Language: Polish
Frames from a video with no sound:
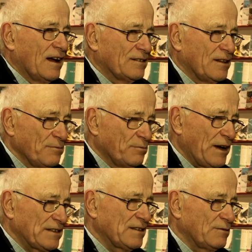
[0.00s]
a tym
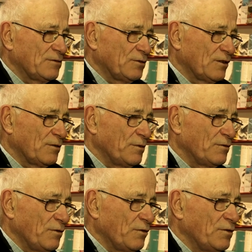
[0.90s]
pasem, który
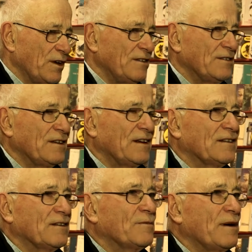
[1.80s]
był ujęty
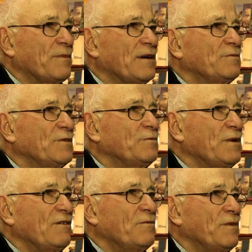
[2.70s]
na tych mapach, był
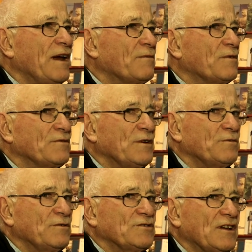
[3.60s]
białą plamą. Nie
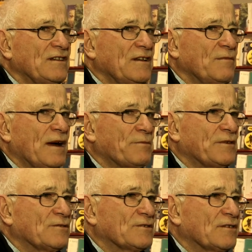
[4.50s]
było żadnej
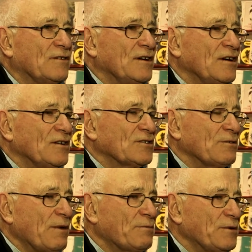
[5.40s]
mapy do tego.
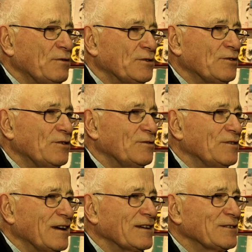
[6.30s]
Trzeba było
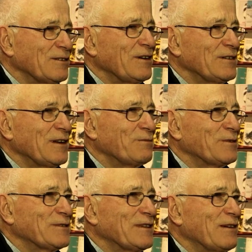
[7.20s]
to narysować na
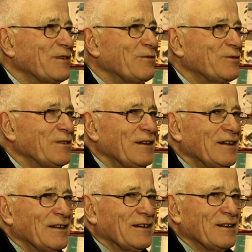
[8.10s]
podstawie w, y,
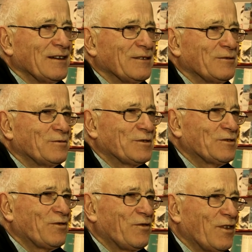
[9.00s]

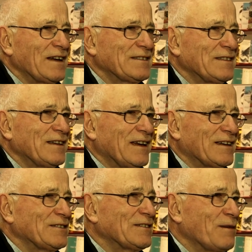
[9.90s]
w własnych
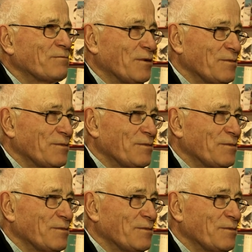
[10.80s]
jakichś tam